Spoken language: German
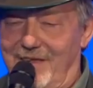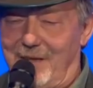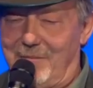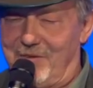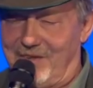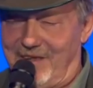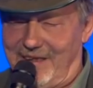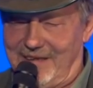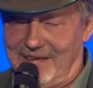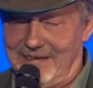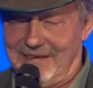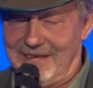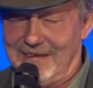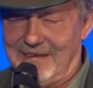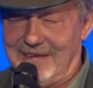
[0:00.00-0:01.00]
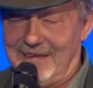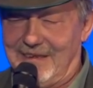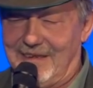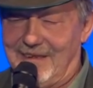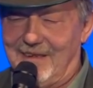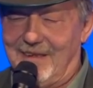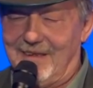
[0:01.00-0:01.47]
selbst nicht.
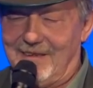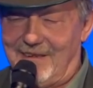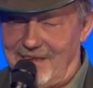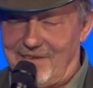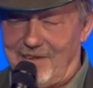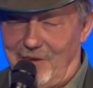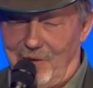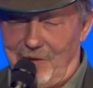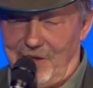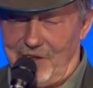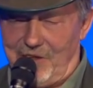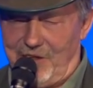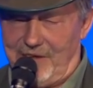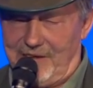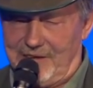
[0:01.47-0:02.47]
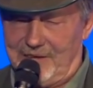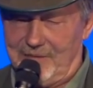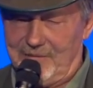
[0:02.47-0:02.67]
Das ist der Unterschied.